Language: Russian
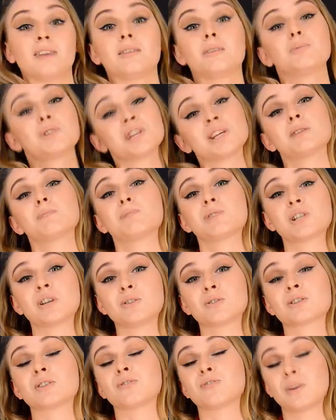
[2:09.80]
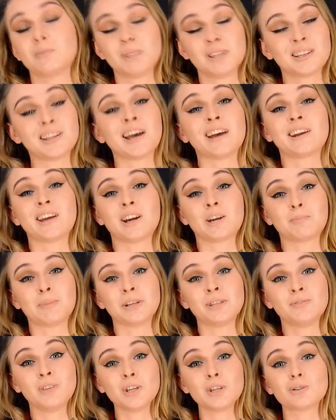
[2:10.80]
Напишите, пожалуйста, в комментариях
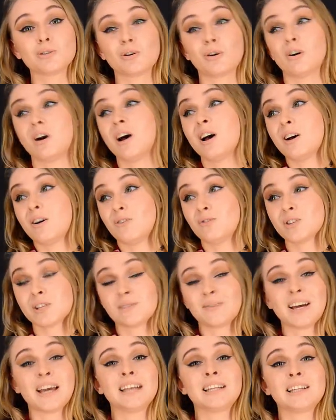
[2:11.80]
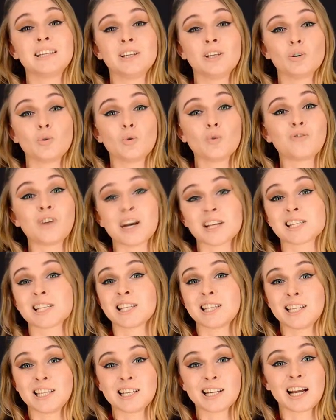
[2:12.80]
под видео, вызывает ли у вас
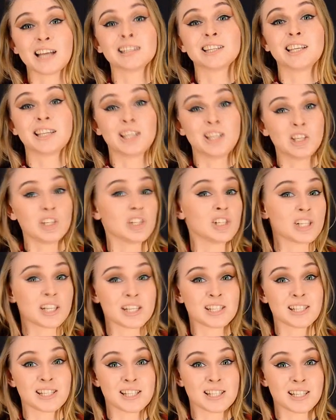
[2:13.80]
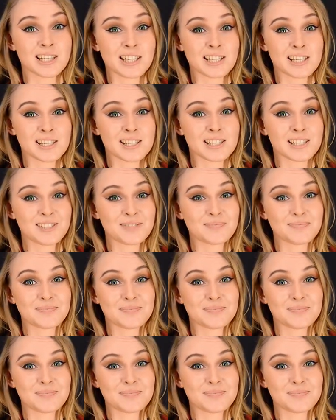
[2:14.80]
эта игра такие же ассоциации.